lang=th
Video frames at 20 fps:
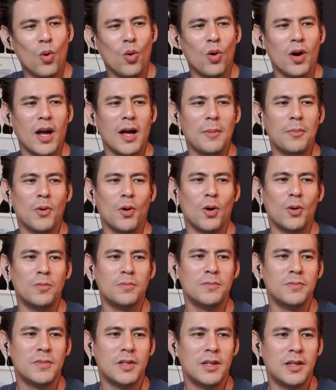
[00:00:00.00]
ครับผม
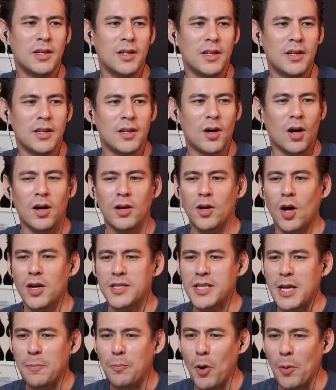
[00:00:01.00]
ถูกป่ะขอ
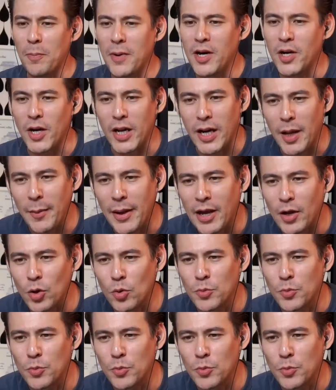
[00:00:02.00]
เสียงปรบมือเลยได้ไหมคุณ